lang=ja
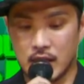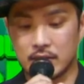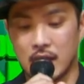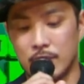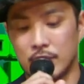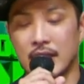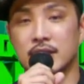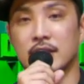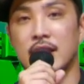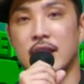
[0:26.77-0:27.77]

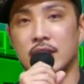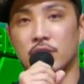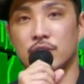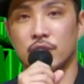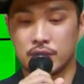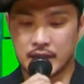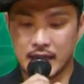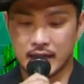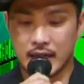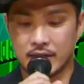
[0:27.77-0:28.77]
ダブルダッチデライトノース
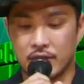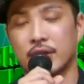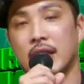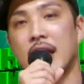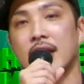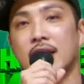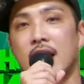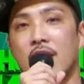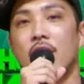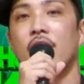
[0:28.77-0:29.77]
大会の結
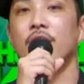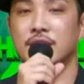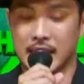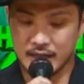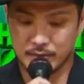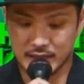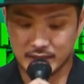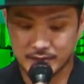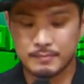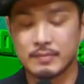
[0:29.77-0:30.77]
果をお伝えしま
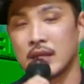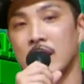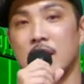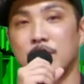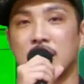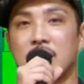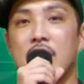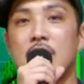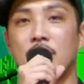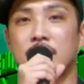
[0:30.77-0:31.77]
す MC
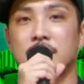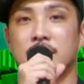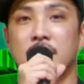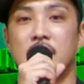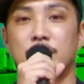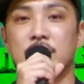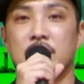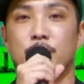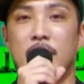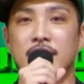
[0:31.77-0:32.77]
は私
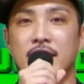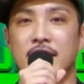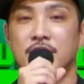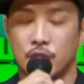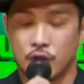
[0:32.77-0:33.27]
MC ファーザーです